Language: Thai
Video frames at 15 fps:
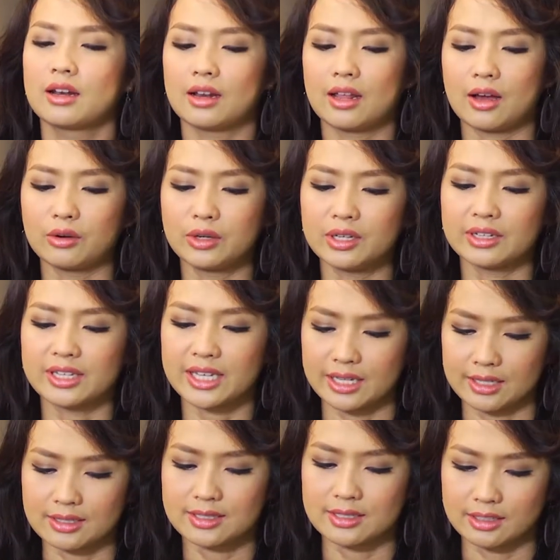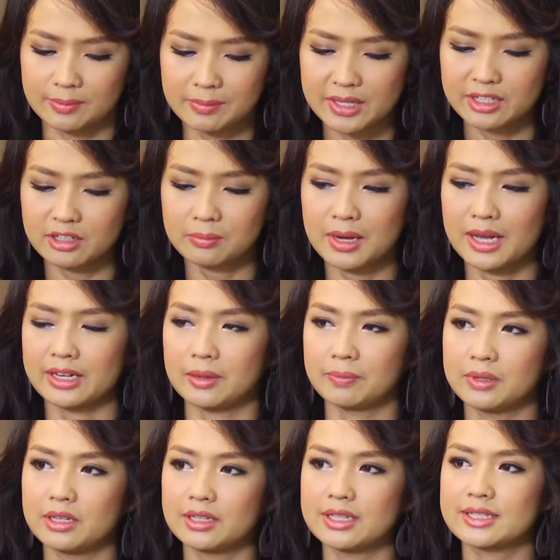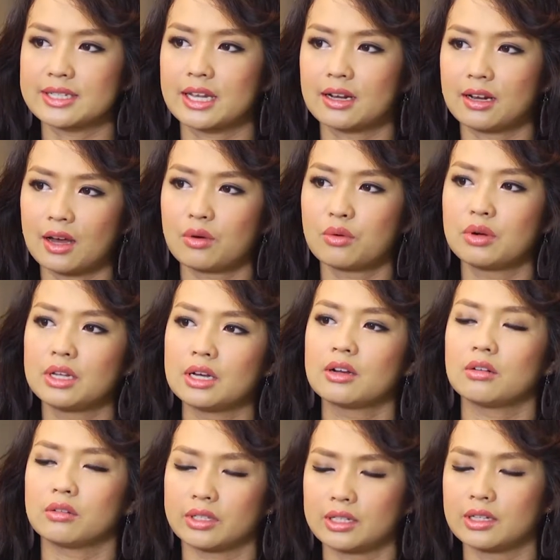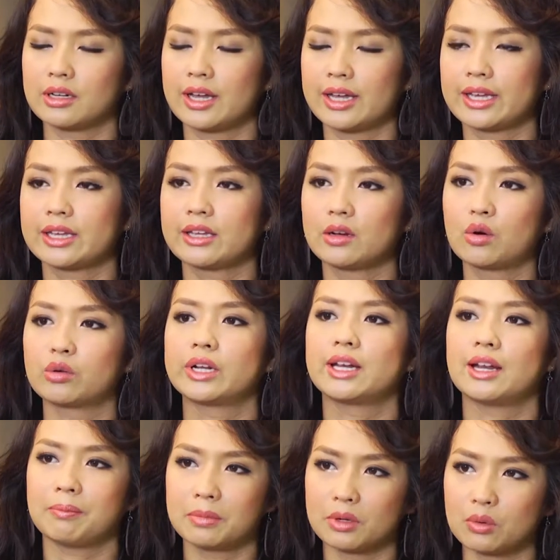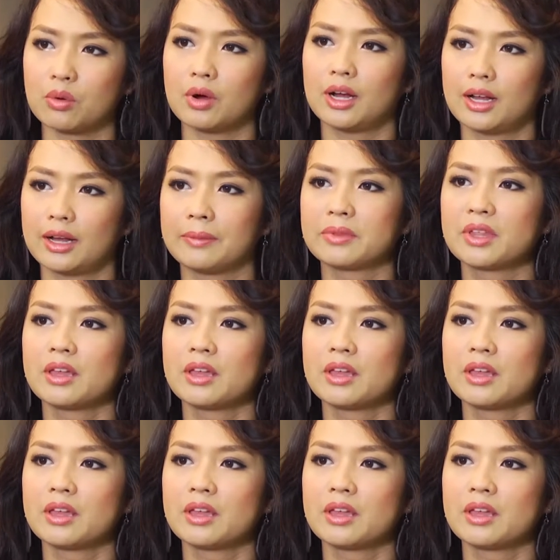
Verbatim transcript: แล้วเธอเขียนหนังสือเล่มนี้ขึ้นมาเนี่ยเพื่อที่จะเล่าเรื่องของเธอให้โลกได้รับรู้อะค่ะ